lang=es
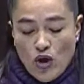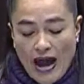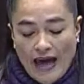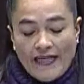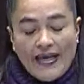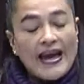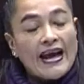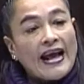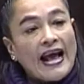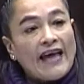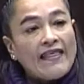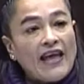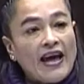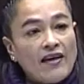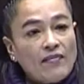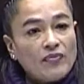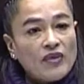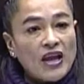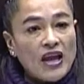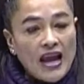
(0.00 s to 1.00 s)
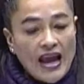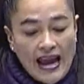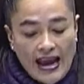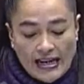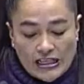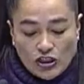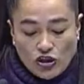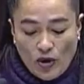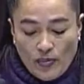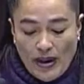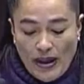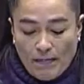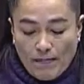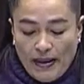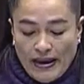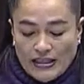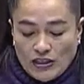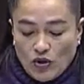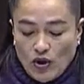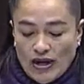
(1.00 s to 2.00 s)
de una década, el
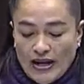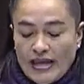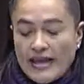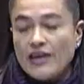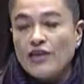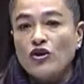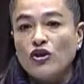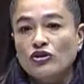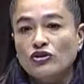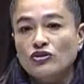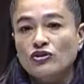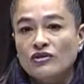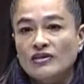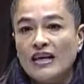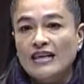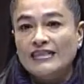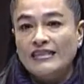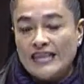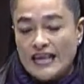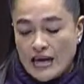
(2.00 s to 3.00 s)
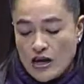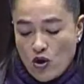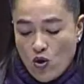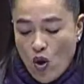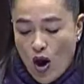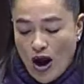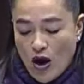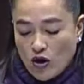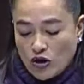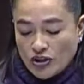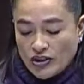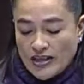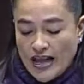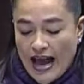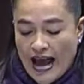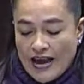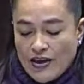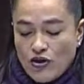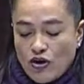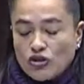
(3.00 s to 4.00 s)
sobrepeso en niños de 5 a
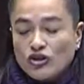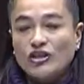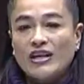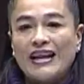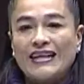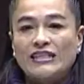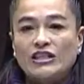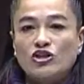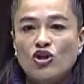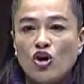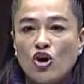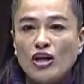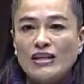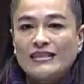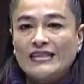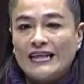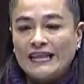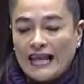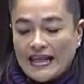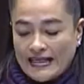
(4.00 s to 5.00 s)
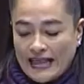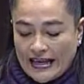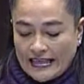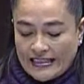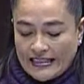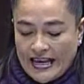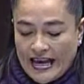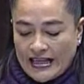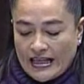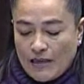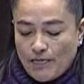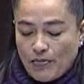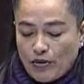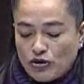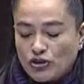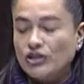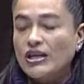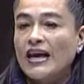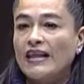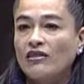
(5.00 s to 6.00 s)
11 años creció el
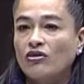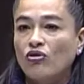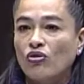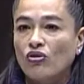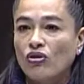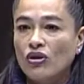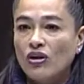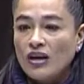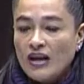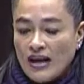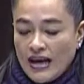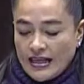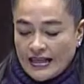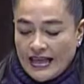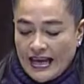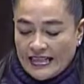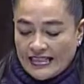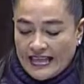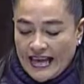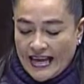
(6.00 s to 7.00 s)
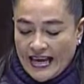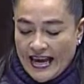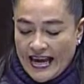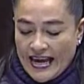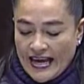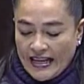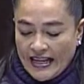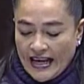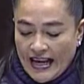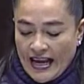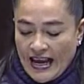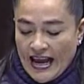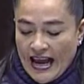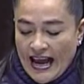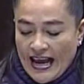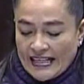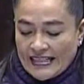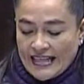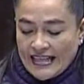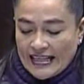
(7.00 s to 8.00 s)
77%. De seguir
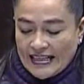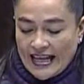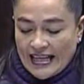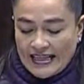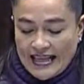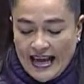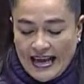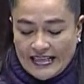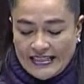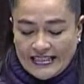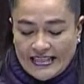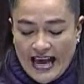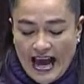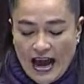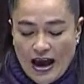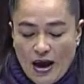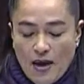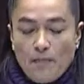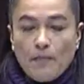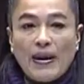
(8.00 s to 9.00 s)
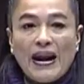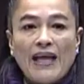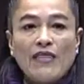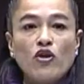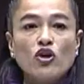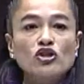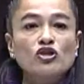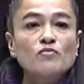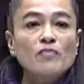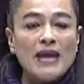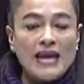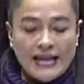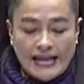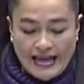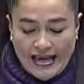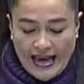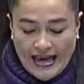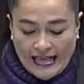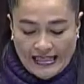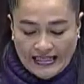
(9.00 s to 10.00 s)
esta tendencia para
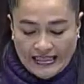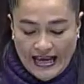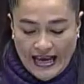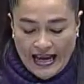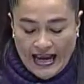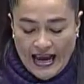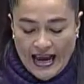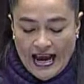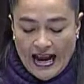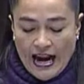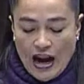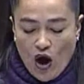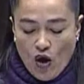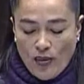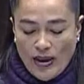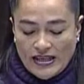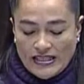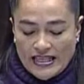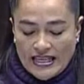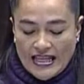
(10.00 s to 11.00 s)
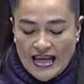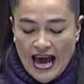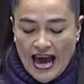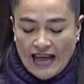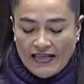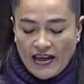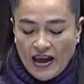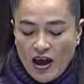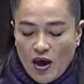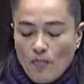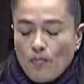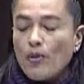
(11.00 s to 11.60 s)
2015, la obesidad